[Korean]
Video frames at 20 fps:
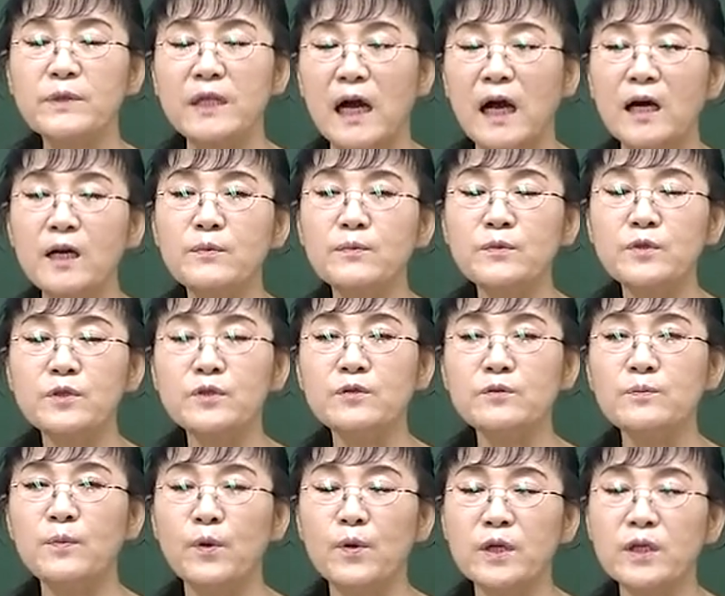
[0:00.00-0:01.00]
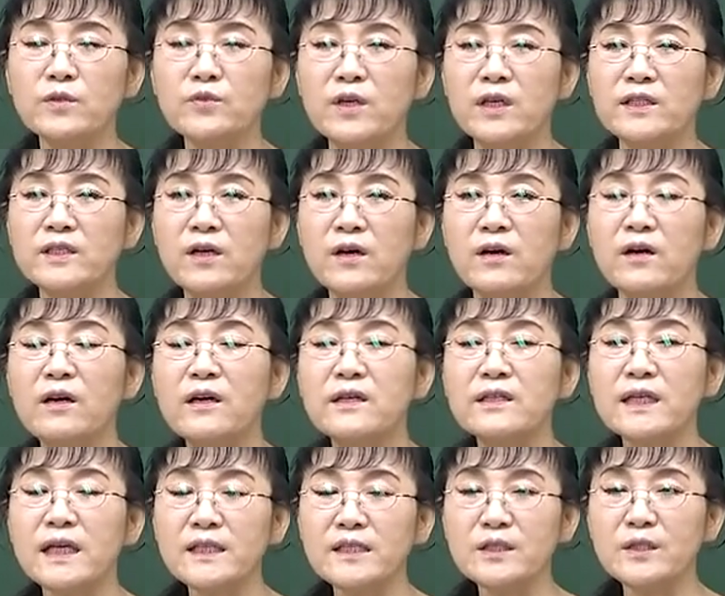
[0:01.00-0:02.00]
다음 중 보기 중에서
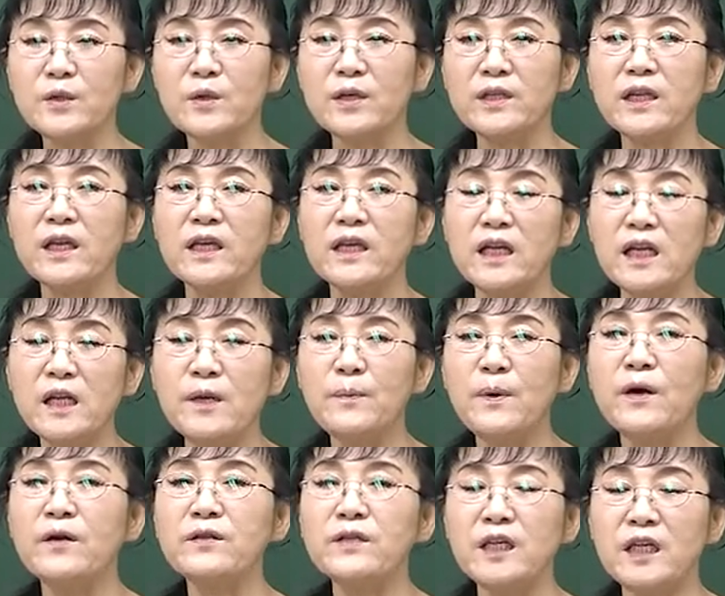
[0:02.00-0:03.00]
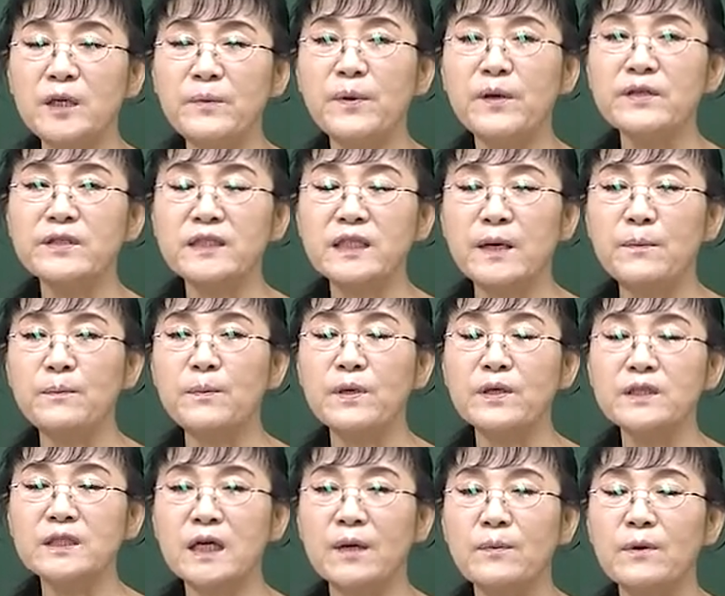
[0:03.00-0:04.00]
찾으시오 때
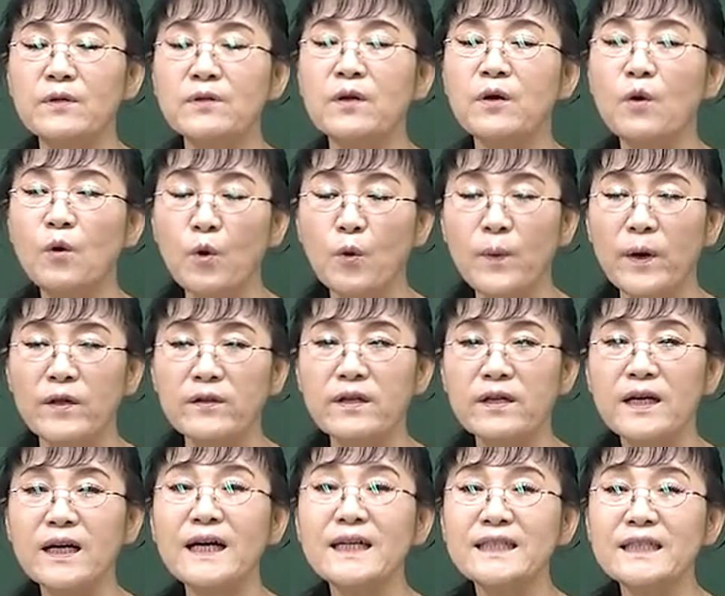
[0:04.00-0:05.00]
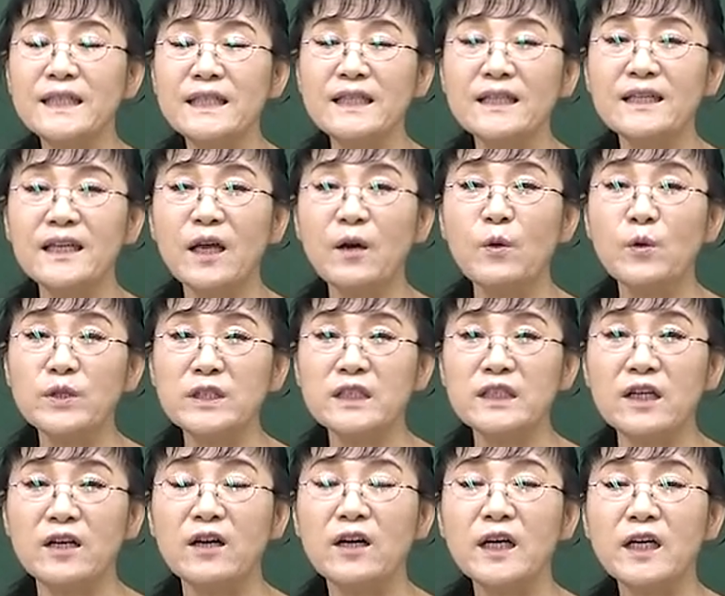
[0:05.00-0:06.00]
일번이번삼번사번오번까지 있는 게
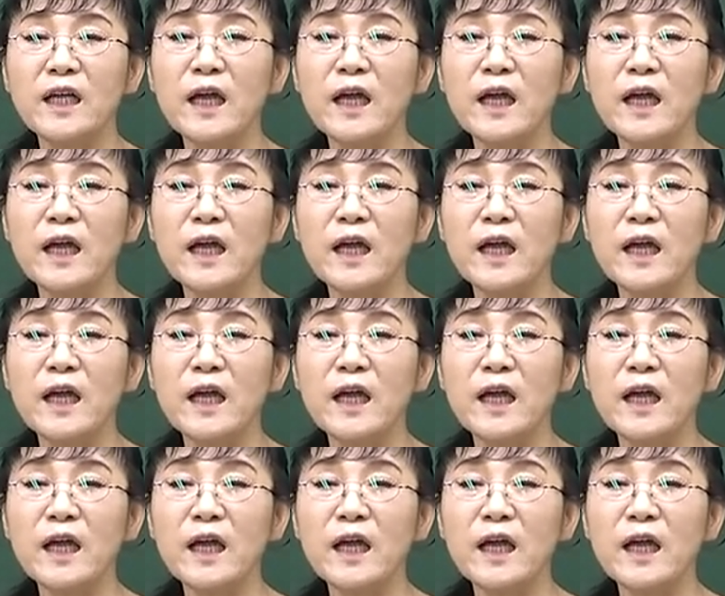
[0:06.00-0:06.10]
오지죠.